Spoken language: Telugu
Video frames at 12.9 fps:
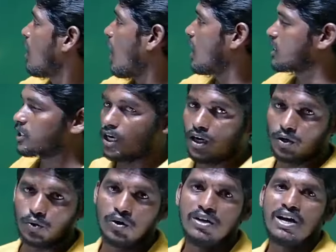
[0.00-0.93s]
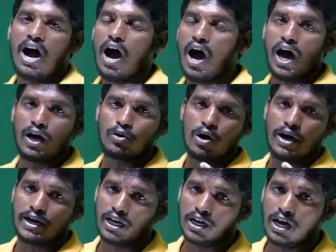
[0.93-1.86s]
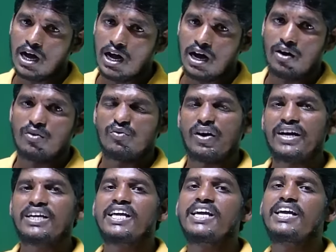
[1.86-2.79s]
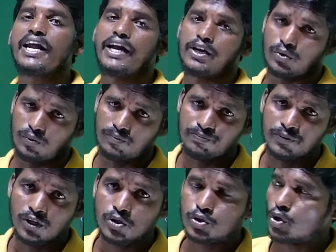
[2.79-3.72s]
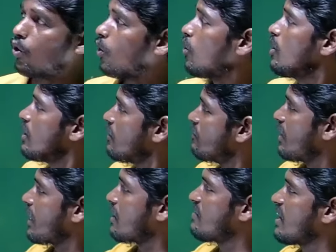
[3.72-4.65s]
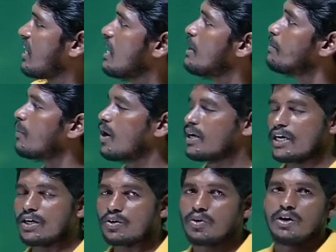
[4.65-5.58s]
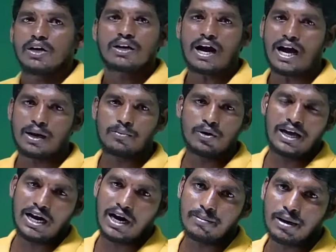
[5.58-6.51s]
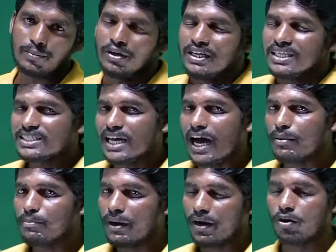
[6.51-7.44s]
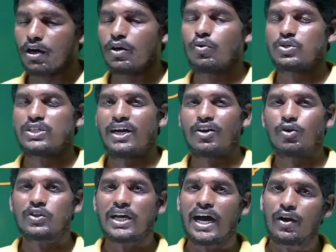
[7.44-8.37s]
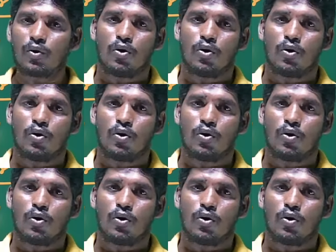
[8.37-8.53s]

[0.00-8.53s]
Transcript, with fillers: అసలు ఆరు అనగా వడ్డీ రేటు సో వెరీ వెరీ ఇంపార్టెంట్ కాలంలో ఎలా అని మనం సార్ మరొకరి క్వశ్చన్ అడుగుతారు